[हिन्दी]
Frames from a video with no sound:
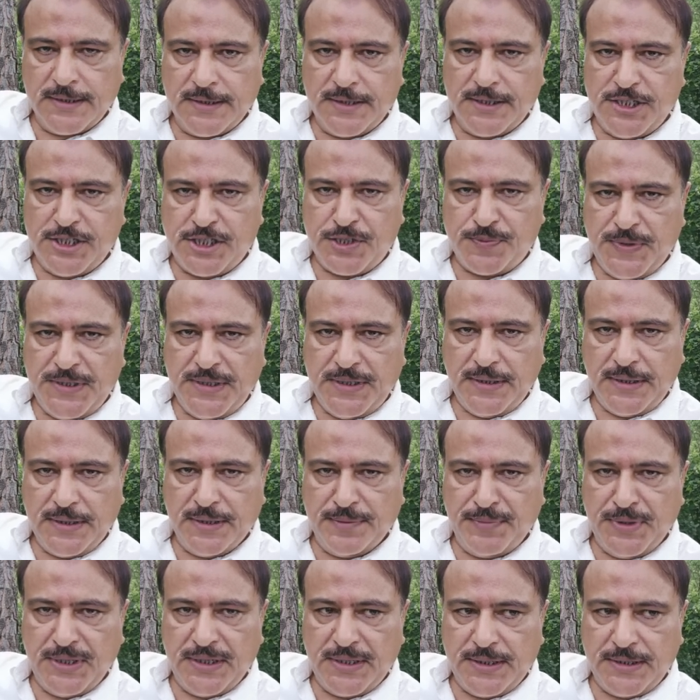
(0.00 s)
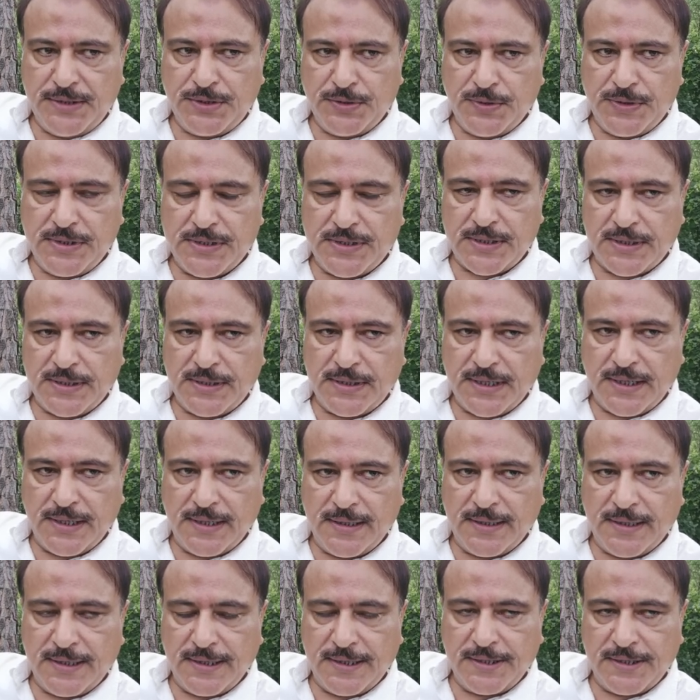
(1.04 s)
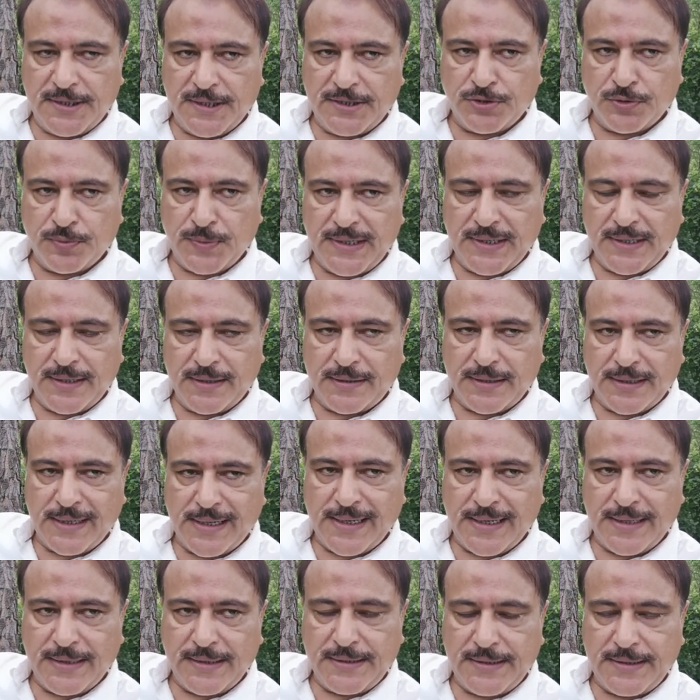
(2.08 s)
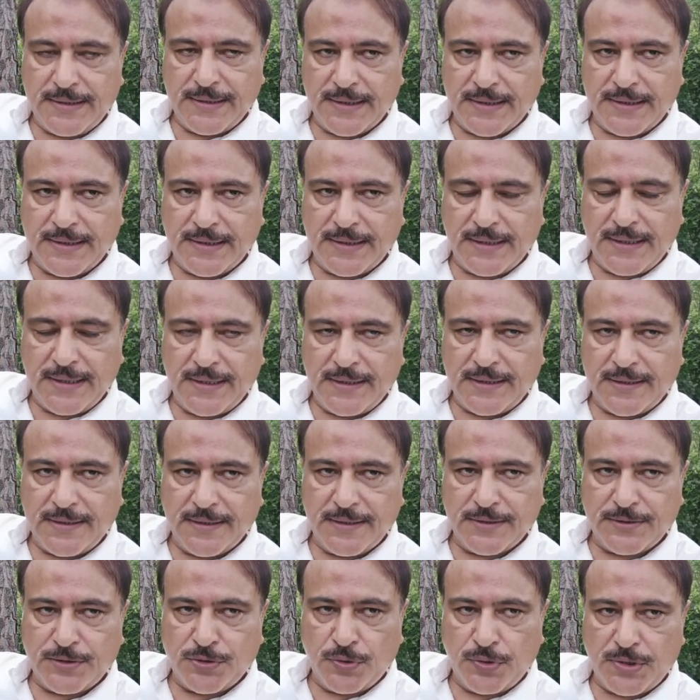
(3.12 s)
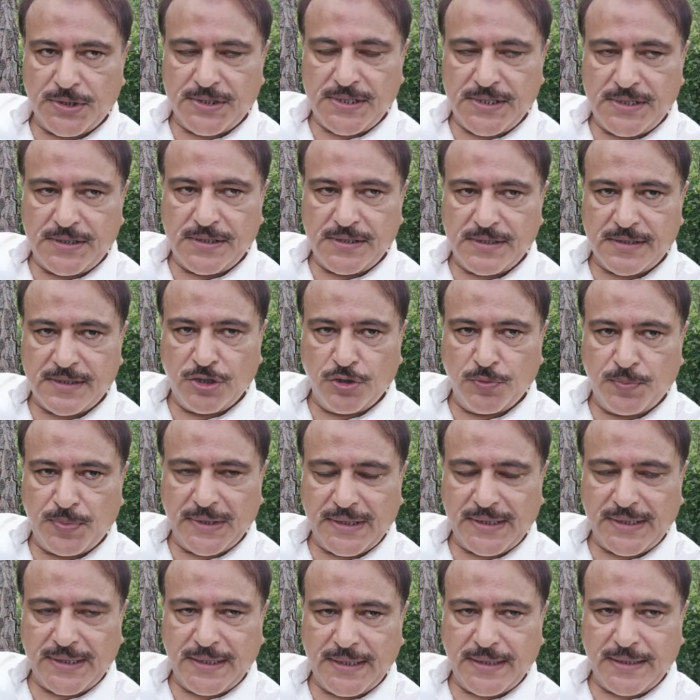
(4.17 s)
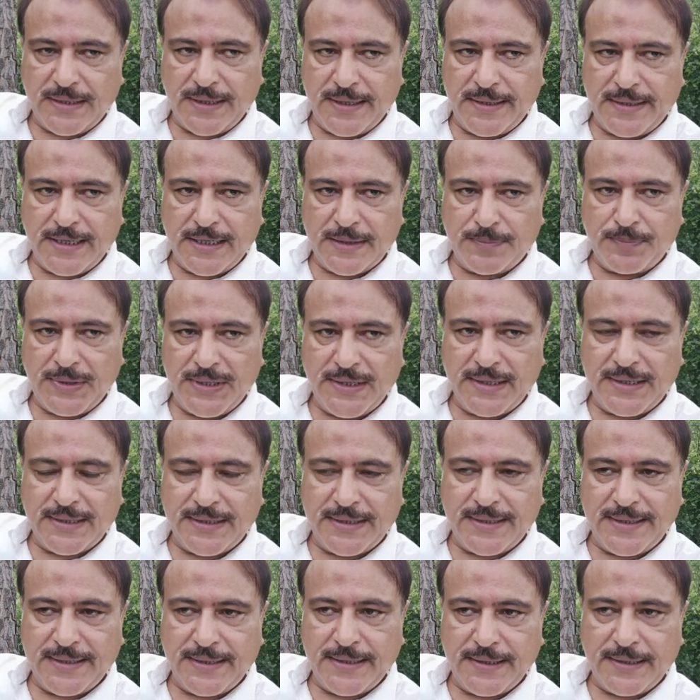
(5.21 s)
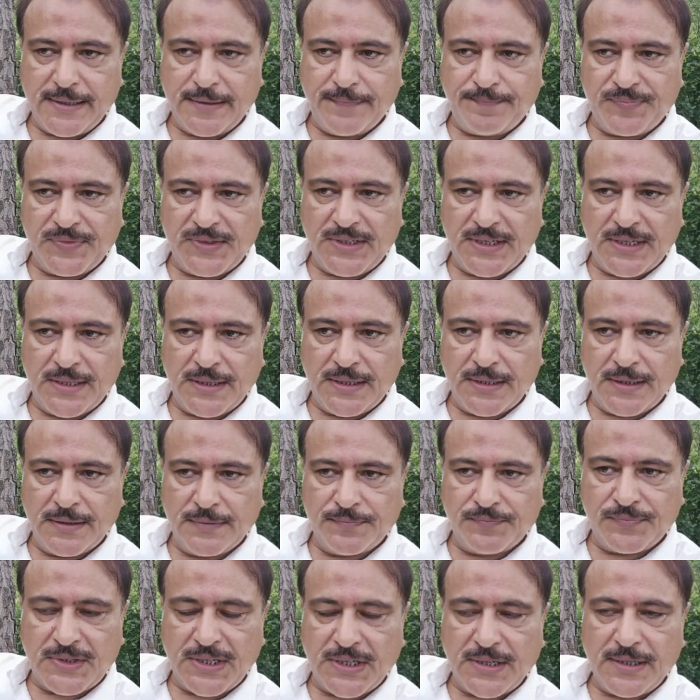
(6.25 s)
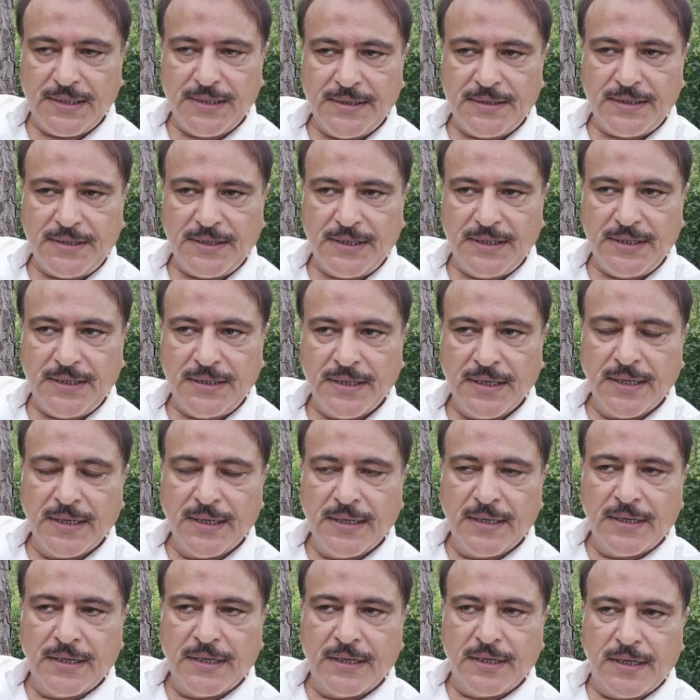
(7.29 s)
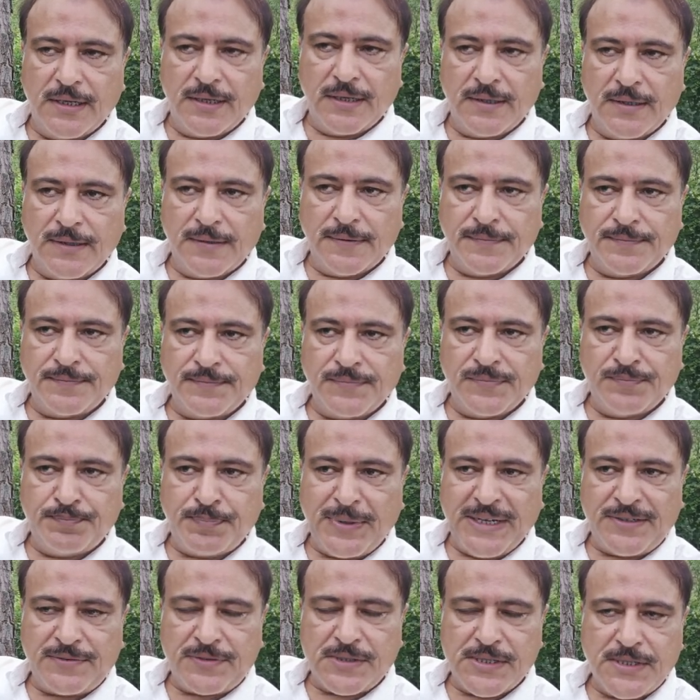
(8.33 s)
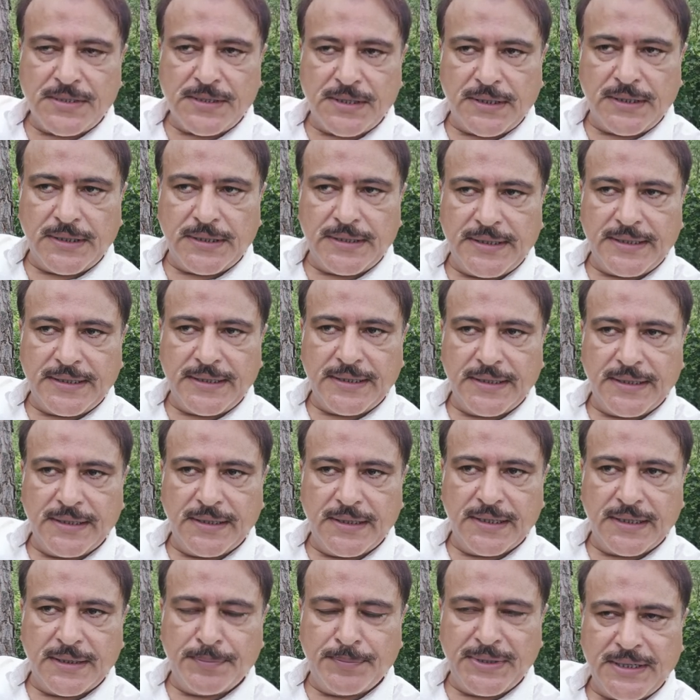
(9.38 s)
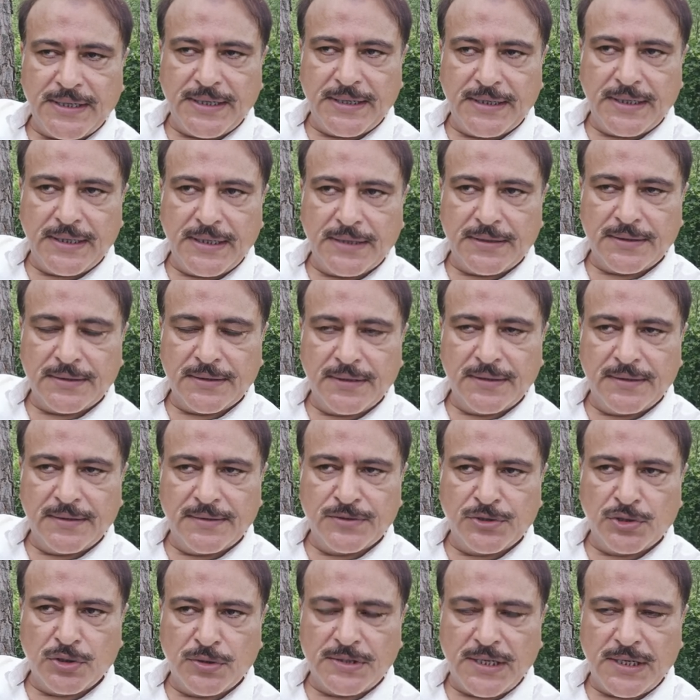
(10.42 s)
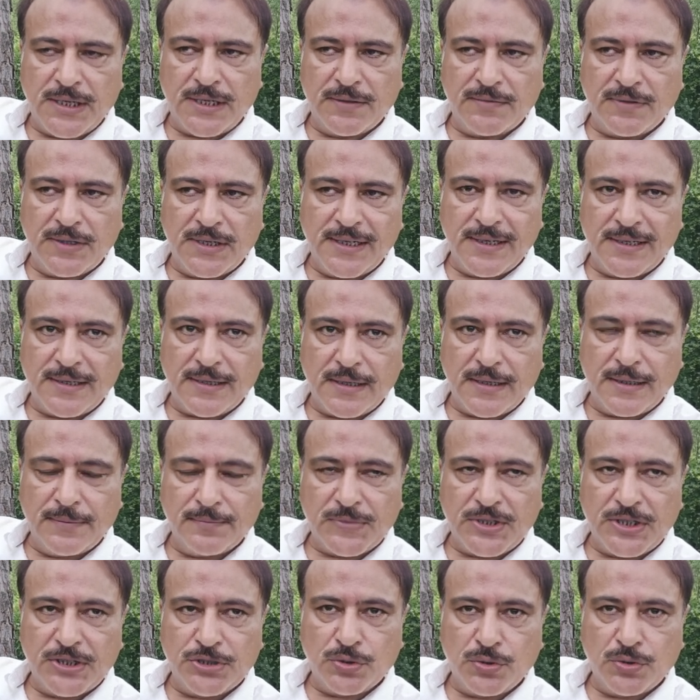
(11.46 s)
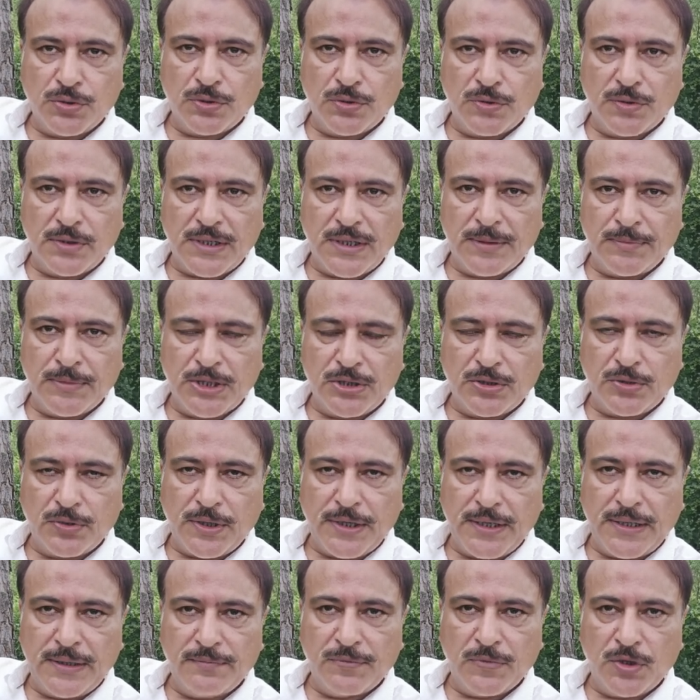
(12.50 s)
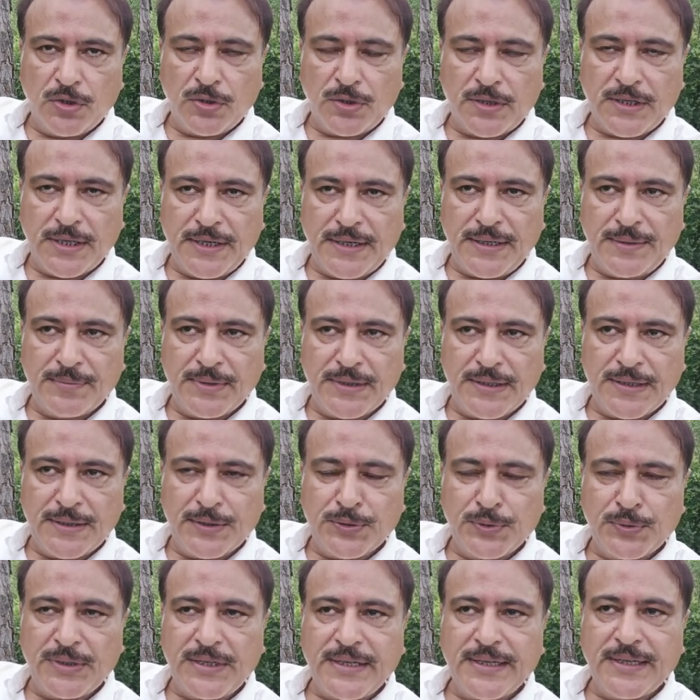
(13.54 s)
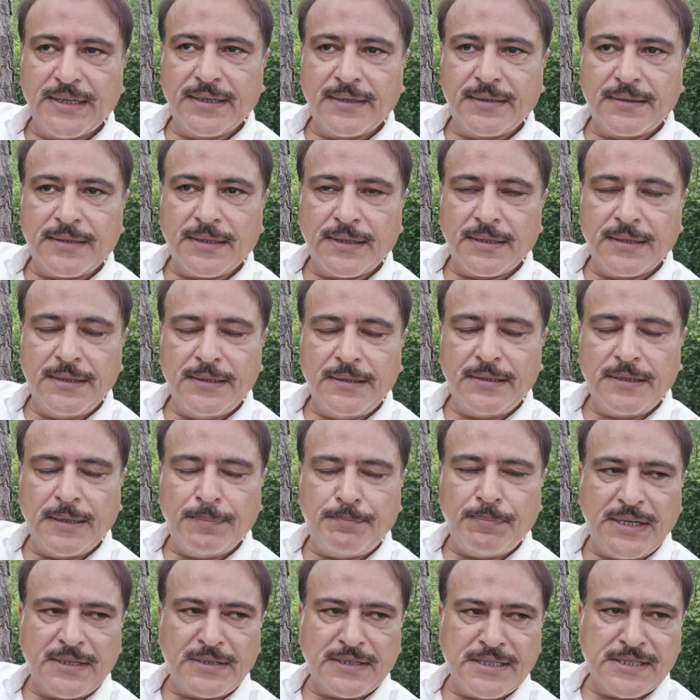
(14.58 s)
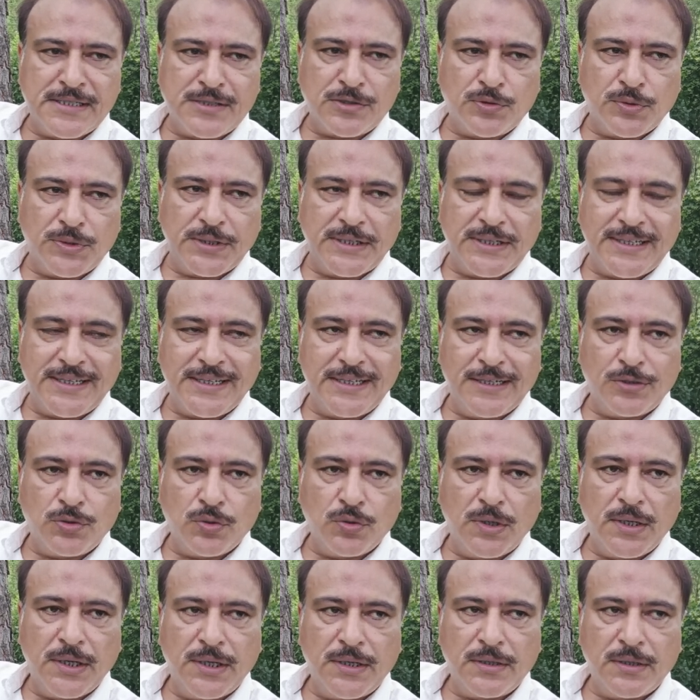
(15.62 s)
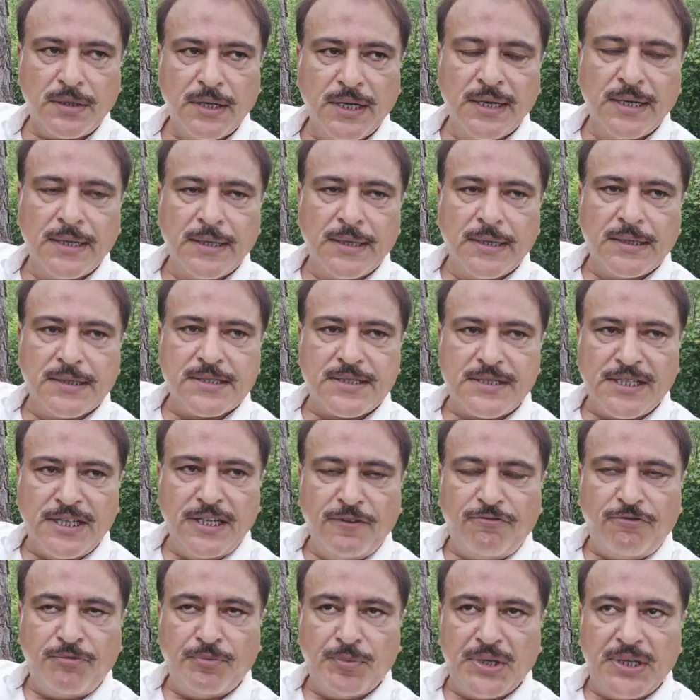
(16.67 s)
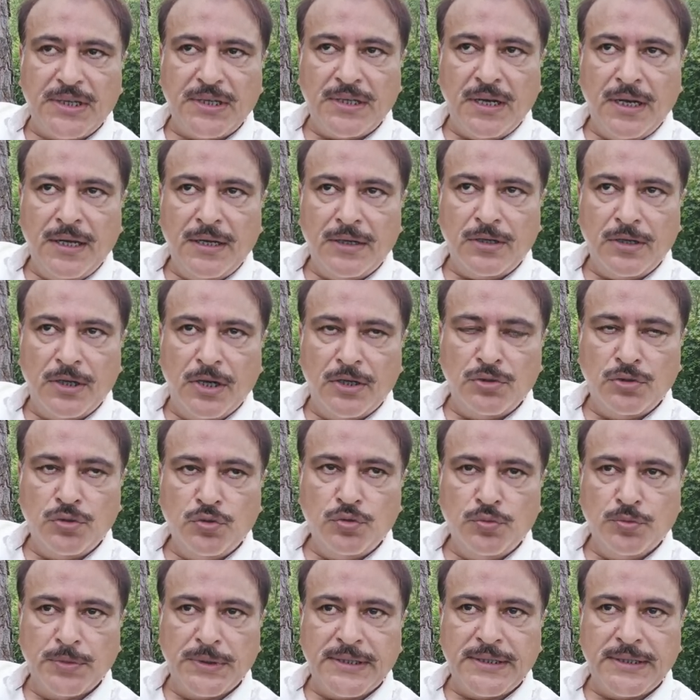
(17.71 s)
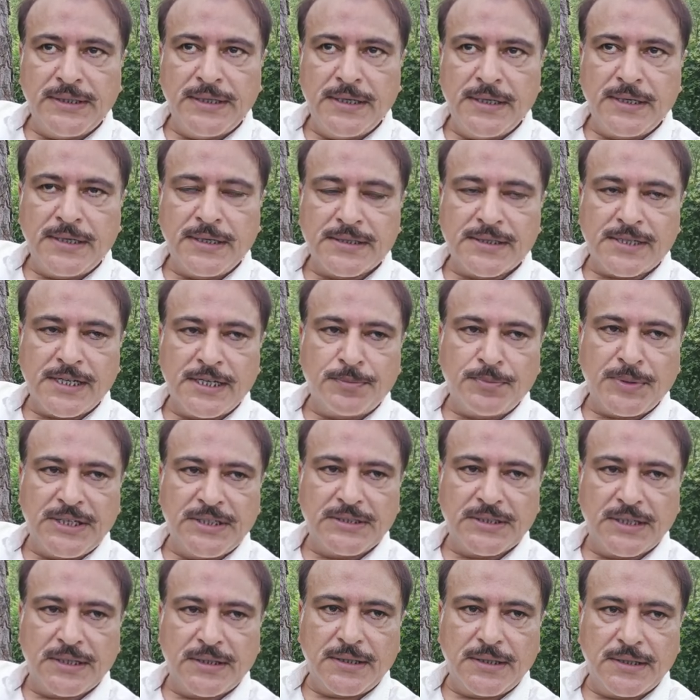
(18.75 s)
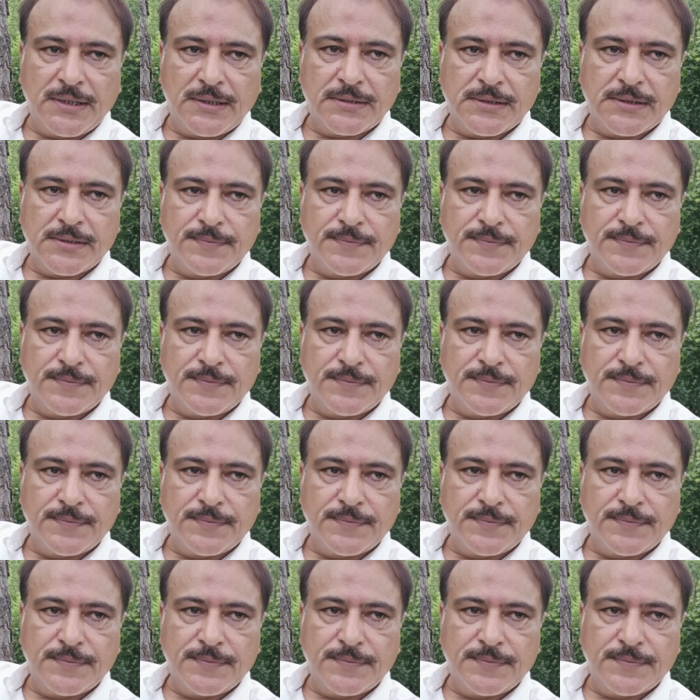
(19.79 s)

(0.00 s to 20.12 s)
इसमें मेरा जो इस्तदलाल है या जो मैंने रिलाई किया है एक छोटी सी चीज़ के ऊपर के कायनात में अगर देखें या तख्लीक की पैटर्न्स अगर देखें रब कायनात जुलजलाल वल इकराम के जो रहमान और रहीम और करीम हैं उनके अगर तख्लीक के पैटर्न्स को देखें तो हर सिंफ में हर अनु में एक कसरत पाई जाती है